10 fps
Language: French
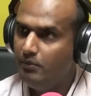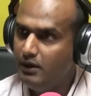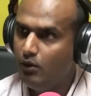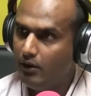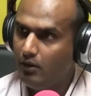
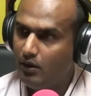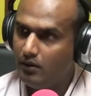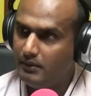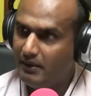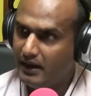bill au
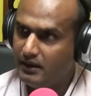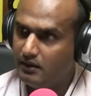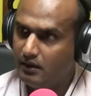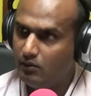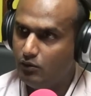Parlement Les paraît
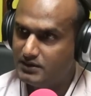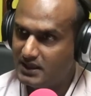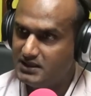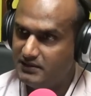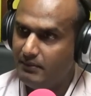euh, ou oui,
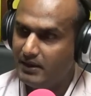satisfait oui,